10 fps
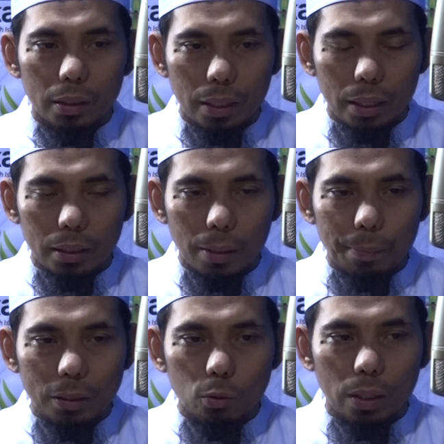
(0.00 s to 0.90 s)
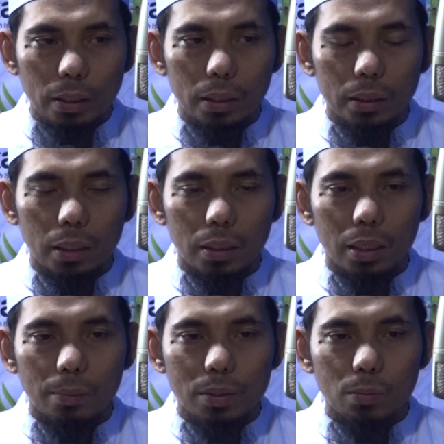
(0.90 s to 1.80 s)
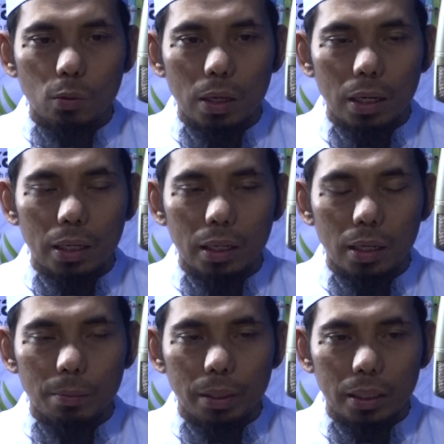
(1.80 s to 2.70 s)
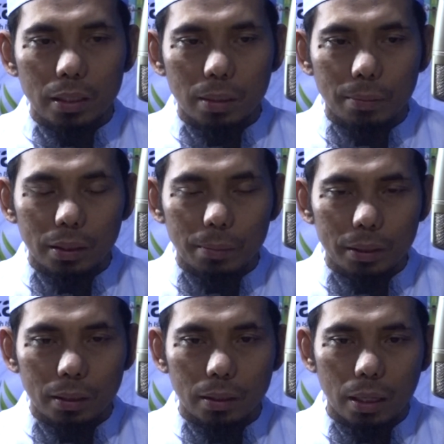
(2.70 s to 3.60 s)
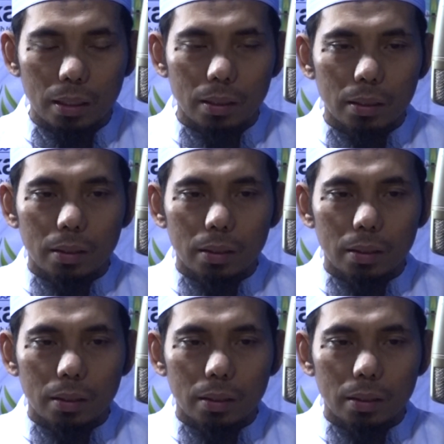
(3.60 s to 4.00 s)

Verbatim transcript: dan kepatuhan kita terhadap semua arahan-arahan mereka selama tidak bertentangan